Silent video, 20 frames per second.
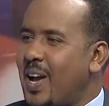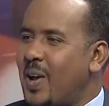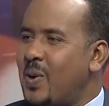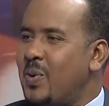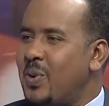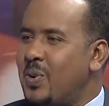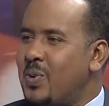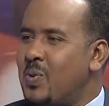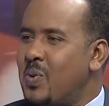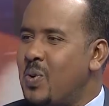
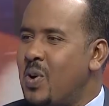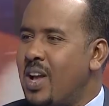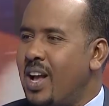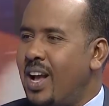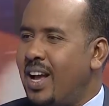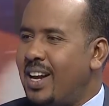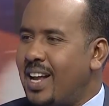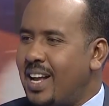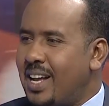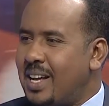قالوا انه
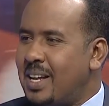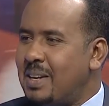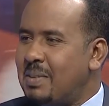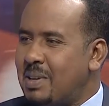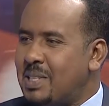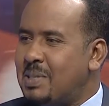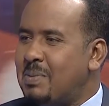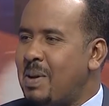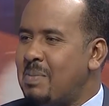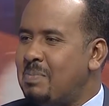
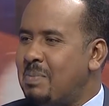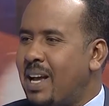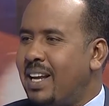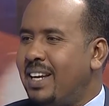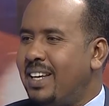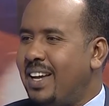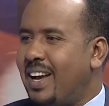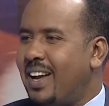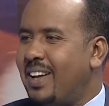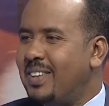الاسباب
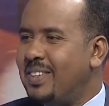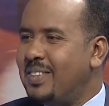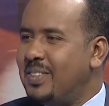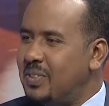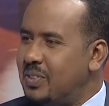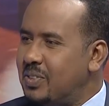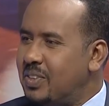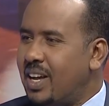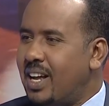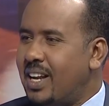ماليه
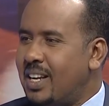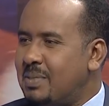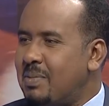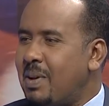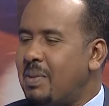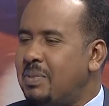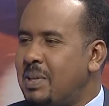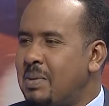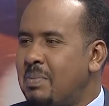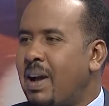اسباب,
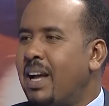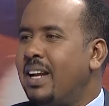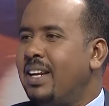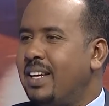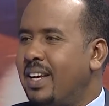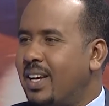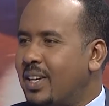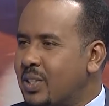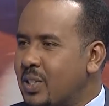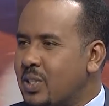أسباب دي ماليه
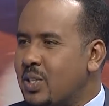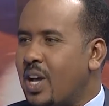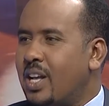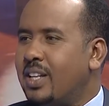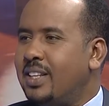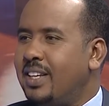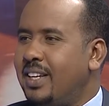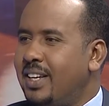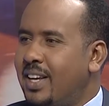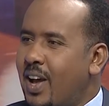أسباب
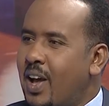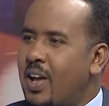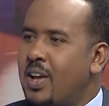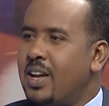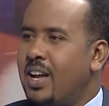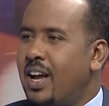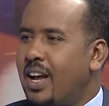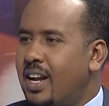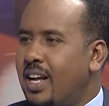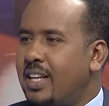اقتصاديه مالية.
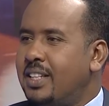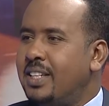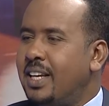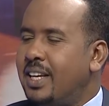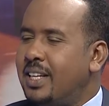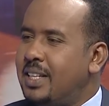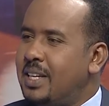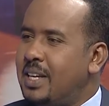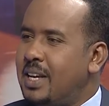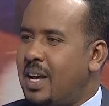الانديه
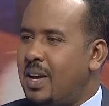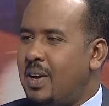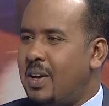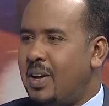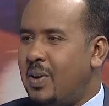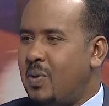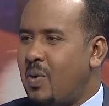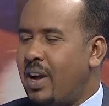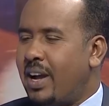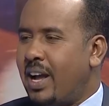دي
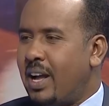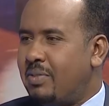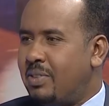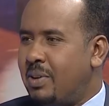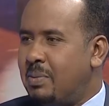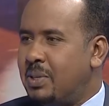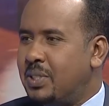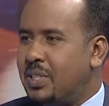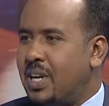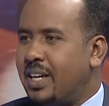آه، واقعه في
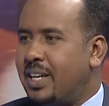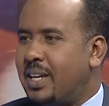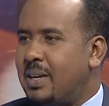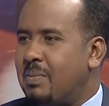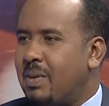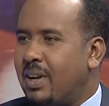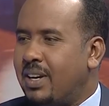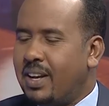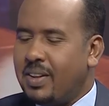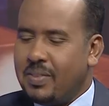مشاكل طبعا
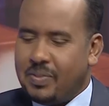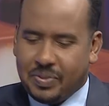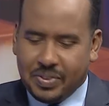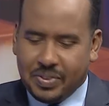يعني. اسباب